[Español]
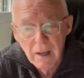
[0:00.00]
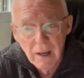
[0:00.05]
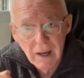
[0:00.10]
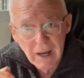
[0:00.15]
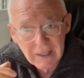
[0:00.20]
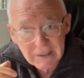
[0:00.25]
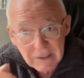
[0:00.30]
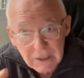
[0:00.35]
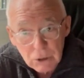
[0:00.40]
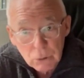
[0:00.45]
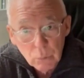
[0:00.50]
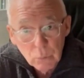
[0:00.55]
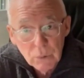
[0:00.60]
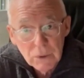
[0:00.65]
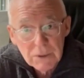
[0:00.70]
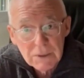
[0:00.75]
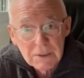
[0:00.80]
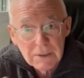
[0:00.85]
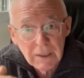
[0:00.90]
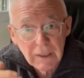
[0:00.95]

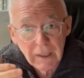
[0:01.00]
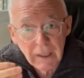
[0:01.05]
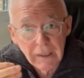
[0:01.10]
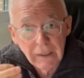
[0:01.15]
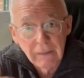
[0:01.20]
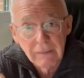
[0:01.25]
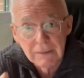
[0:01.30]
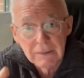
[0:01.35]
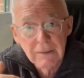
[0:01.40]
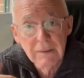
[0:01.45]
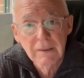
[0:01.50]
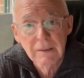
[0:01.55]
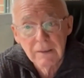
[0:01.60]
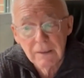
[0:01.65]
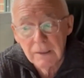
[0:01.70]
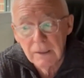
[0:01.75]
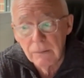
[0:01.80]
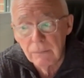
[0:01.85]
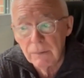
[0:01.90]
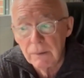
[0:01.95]
actitudes que nada
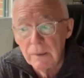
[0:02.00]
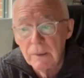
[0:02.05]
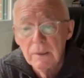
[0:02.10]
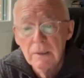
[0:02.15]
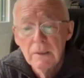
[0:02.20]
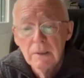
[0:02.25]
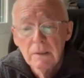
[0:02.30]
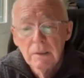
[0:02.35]
tienen que ver